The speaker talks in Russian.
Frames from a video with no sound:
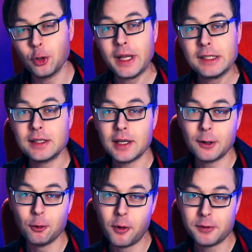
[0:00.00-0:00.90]
на
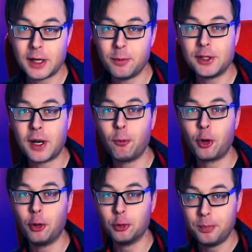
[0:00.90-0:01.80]
сцене клуба в
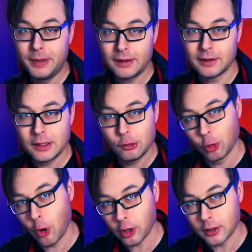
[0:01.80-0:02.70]
Санкт-Петербурге, он пел и
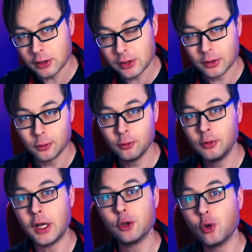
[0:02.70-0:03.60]
дергался.
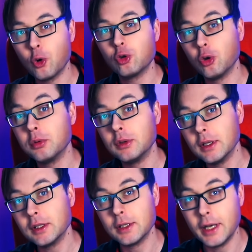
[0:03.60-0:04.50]
Ну и носок,
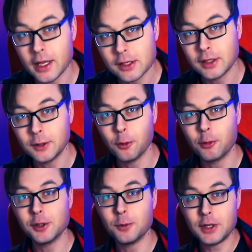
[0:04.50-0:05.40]
собственно, слез. Таким
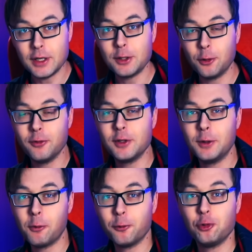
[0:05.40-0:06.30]
образом, зрители
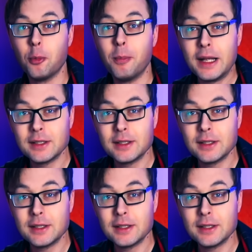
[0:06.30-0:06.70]
увидели его, в чем мать